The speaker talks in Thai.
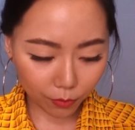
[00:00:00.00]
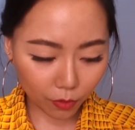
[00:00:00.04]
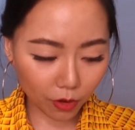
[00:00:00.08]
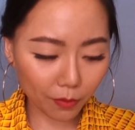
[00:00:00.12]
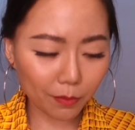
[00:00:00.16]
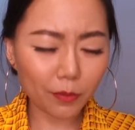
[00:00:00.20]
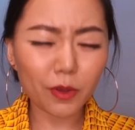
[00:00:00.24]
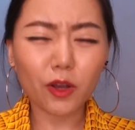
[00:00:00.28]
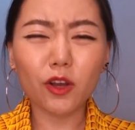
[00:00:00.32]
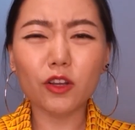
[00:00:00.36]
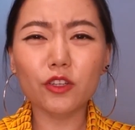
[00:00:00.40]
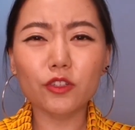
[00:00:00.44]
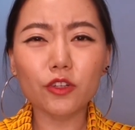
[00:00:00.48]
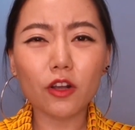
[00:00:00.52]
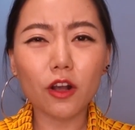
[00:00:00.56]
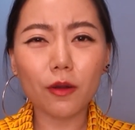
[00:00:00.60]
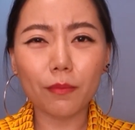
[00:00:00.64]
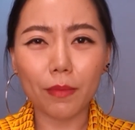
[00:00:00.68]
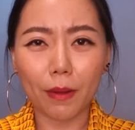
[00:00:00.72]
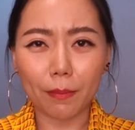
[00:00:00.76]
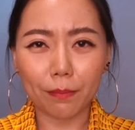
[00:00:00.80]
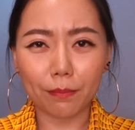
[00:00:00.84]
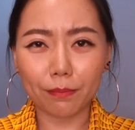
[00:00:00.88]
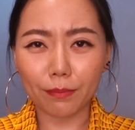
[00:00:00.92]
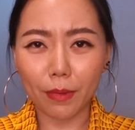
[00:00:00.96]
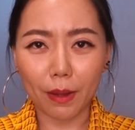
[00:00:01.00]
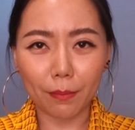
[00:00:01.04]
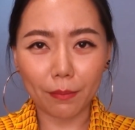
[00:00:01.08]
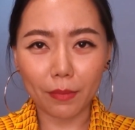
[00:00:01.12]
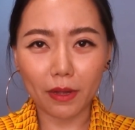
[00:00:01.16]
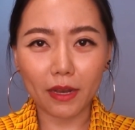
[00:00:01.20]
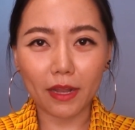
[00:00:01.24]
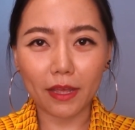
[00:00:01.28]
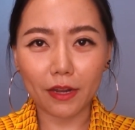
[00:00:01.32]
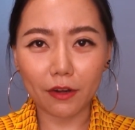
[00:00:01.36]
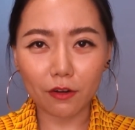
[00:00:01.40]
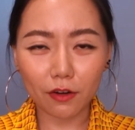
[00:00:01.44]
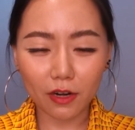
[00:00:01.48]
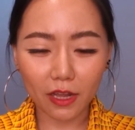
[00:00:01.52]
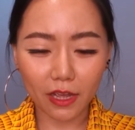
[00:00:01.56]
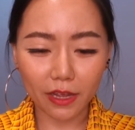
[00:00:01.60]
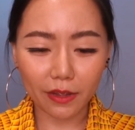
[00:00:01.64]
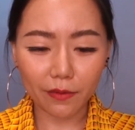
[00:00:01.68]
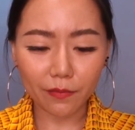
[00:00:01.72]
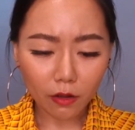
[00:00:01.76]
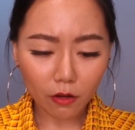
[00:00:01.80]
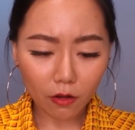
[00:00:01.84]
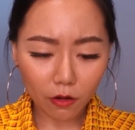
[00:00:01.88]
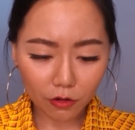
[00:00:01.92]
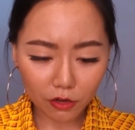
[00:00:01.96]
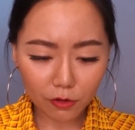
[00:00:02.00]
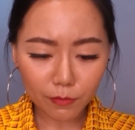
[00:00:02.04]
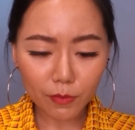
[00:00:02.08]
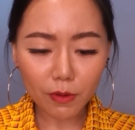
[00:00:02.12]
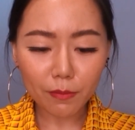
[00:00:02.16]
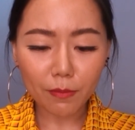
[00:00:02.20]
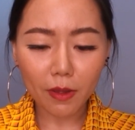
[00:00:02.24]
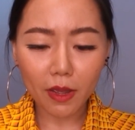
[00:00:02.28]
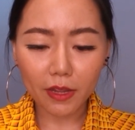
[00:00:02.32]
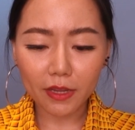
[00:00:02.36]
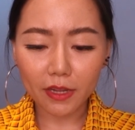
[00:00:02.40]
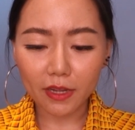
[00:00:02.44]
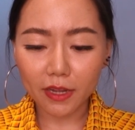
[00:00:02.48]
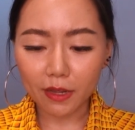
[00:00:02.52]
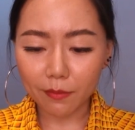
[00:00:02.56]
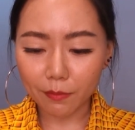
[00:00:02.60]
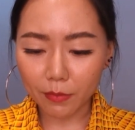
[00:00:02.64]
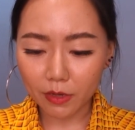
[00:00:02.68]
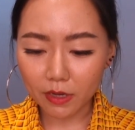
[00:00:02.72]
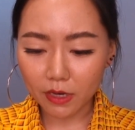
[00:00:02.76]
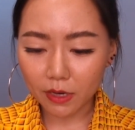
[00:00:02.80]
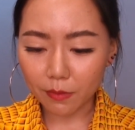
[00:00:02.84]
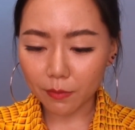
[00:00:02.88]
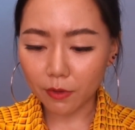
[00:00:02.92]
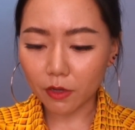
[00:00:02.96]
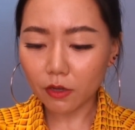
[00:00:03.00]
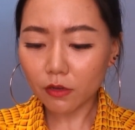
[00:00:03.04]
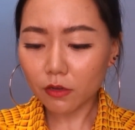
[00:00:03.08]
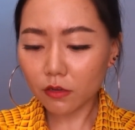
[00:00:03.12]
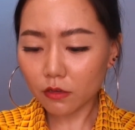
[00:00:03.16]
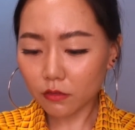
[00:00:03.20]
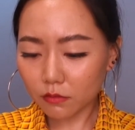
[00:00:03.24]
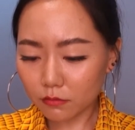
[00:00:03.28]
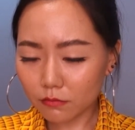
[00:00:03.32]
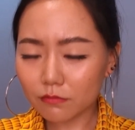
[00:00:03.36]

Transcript: พลอยไม่ค่อยชอบแบบปรับอะไรเท่าไหร่ ของที่มันมายังไงมันดีมันก็